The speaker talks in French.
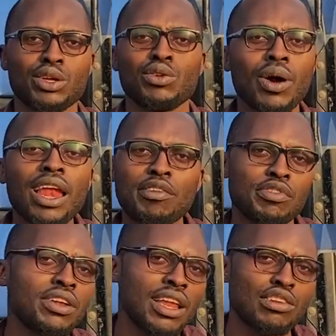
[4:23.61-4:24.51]
Donc à la
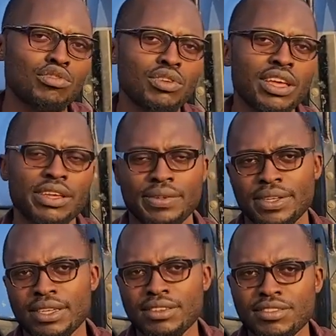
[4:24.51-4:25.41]
fin de la journée,
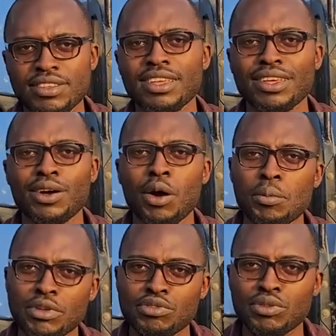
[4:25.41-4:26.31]
si on
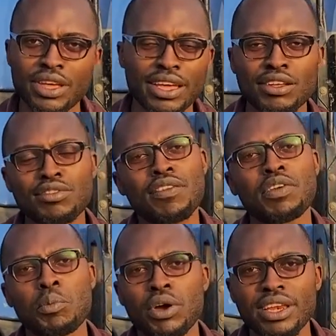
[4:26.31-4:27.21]
mesure et que tu as
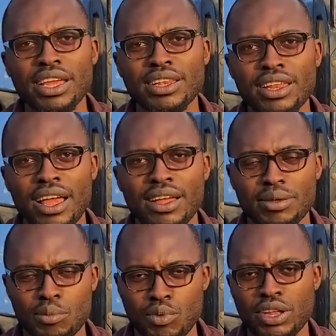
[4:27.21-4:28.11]
fait moins d'hectares
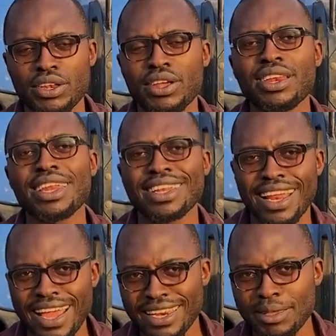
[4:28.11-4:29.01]
moins d'un
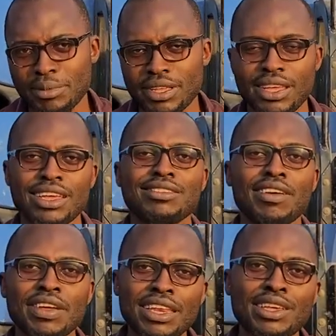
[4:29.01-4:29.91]
hectare et demi, ça veut dire